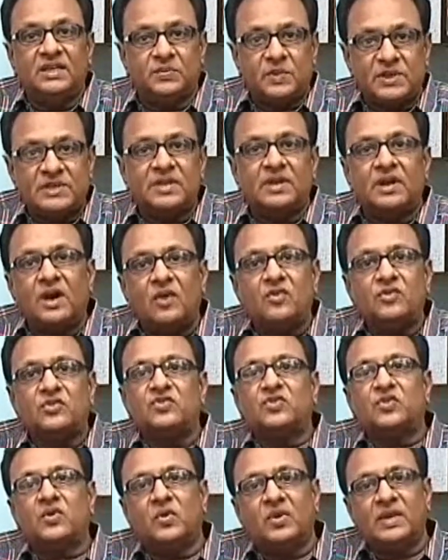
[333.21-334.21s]
స్పష్టంగా
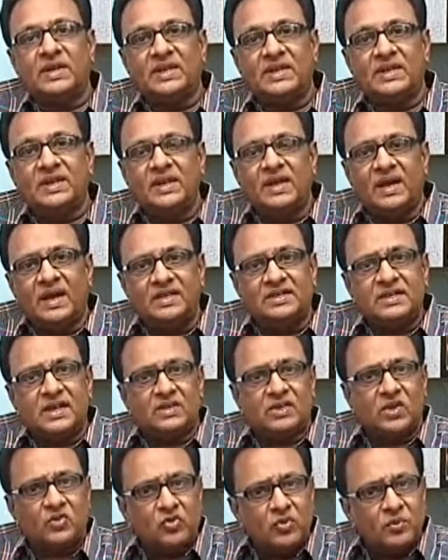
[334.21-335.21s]
ఆలోచించుకోవాలి అది
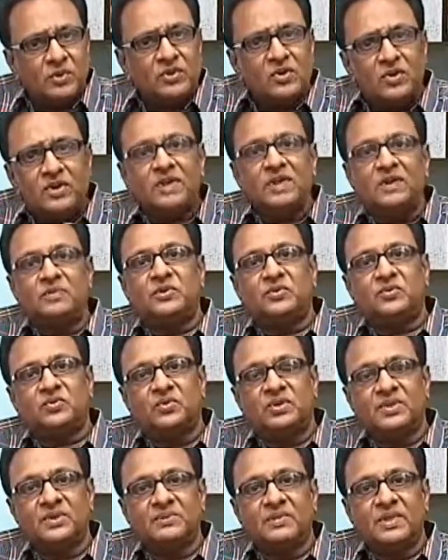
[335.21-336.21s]
చాలా తక్కువ మందిలోనే
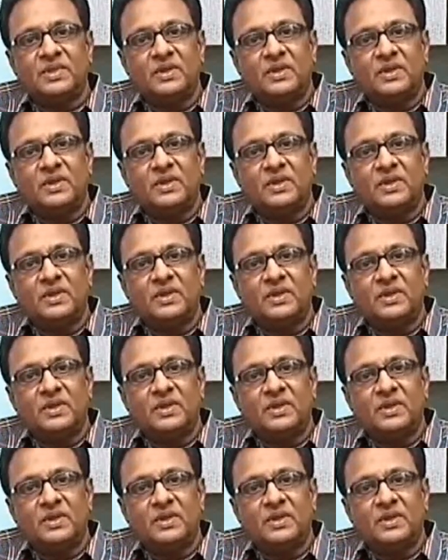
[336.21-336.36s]
కనిపిస్తుంది